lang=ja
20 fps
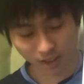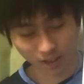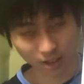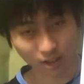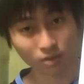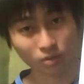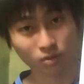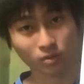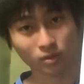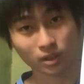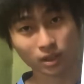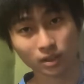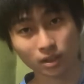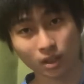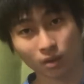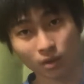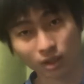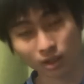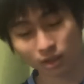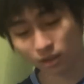でねこうなった
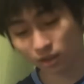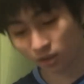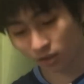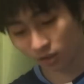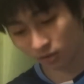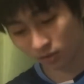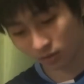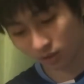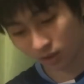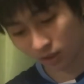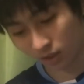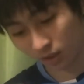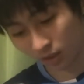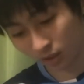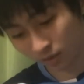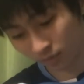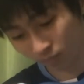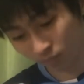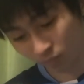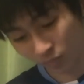のかっていうのをね
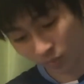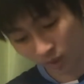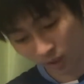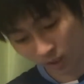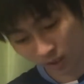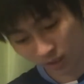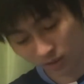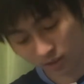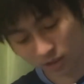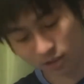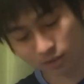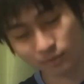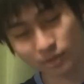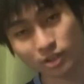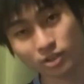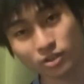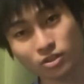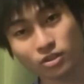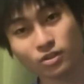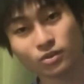説明
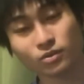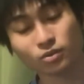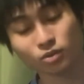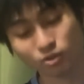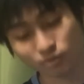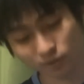しようと